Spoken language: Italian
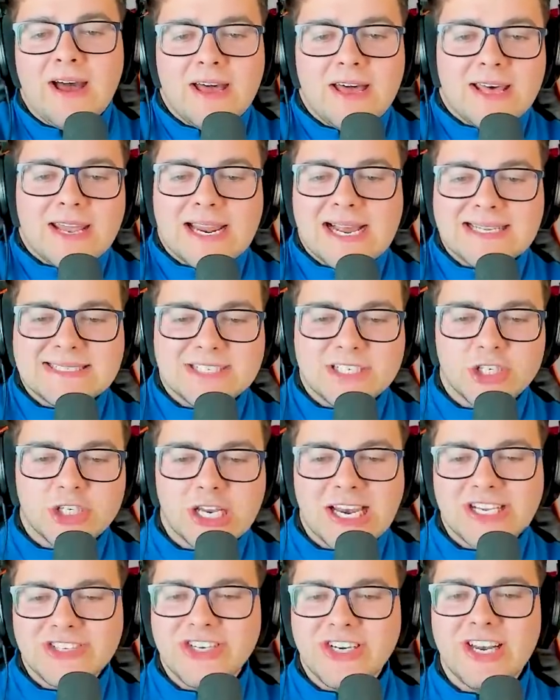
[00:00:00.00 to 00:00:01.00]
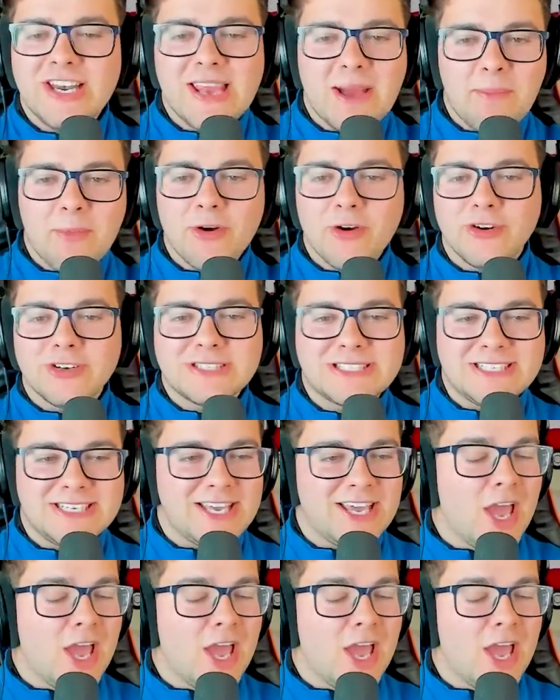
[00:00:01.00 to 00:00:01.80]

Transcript: ragazzi ce la cilliamo così